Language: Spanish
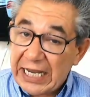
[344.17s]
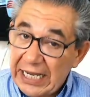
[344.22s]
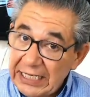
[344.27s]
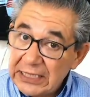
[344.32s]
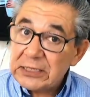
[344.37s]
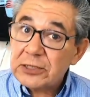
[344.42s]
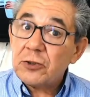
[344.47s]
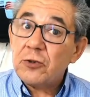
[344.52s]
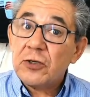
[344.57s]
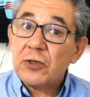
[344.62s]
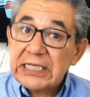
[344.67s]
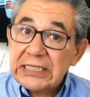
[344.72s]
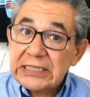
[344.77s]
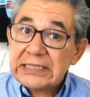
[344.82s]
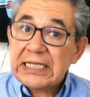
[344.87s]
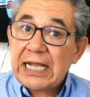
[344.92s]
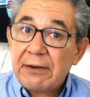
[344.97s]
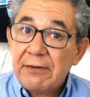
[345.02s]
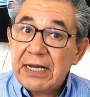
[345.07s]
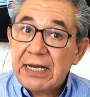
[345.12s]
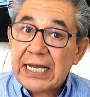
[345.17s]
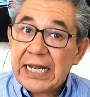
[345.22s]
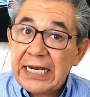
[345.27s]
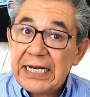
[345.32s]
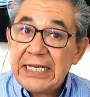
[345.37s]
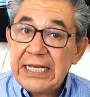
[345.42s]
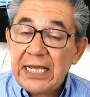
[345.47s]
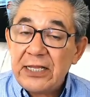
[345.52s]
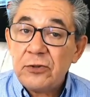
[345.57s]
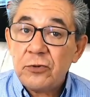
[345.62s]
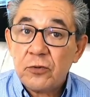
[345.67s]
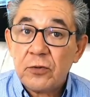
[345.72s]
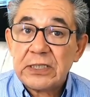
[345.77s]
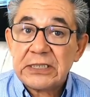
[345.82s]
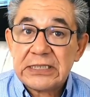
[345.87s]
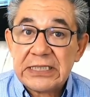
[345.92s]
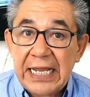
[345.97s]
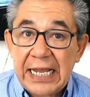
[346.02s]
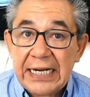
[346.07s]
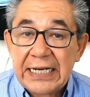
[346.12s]
que es lo que estaba queriendo
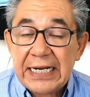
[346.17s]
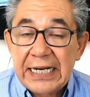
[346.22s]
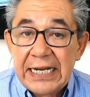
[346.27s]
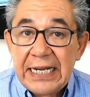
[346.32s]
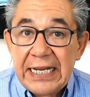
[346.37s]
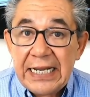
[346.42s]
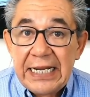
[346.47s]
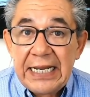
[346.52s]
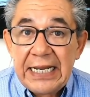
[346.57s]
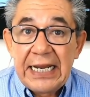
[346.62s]
hacer.